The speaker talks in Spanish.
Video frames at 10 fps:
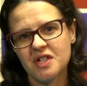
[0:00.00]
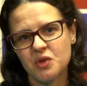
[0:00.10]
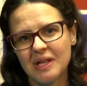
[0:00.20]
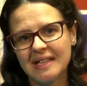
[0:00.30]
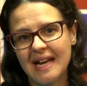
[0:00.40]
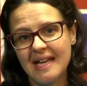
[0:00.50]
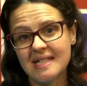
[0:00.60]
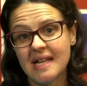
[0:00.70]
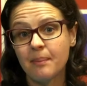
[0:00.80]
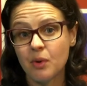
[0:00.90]
sexual de la
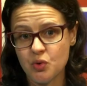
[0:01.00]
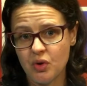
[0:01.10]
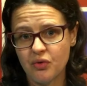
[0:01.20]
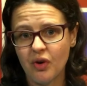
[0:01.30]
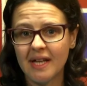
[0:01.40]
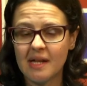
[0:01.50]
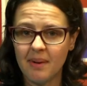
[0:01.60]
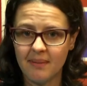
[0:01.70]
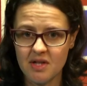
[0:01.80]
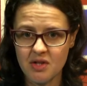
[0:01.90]
isla por su enfoque de
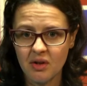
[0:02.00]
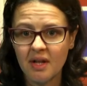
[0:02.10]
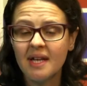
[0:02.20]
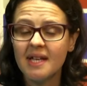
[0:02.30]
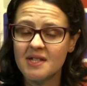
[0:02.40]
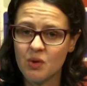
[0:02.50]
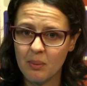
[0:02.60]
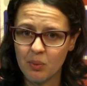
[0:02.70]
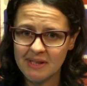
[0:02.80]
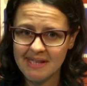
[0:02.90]
prevención y su
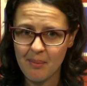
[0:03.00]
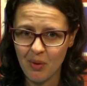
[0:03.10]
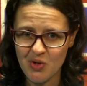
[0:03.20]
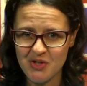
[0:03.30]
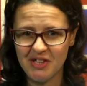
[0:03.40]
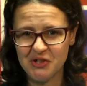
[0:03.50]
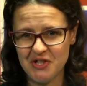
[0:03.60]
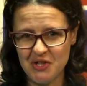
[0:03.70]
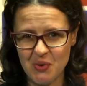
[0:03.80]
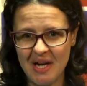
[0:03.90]
apuesta por los derechos
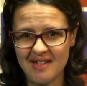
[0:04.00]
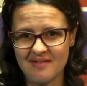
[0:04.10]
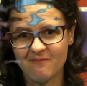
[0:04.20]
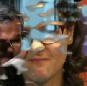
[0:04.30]
sexuales.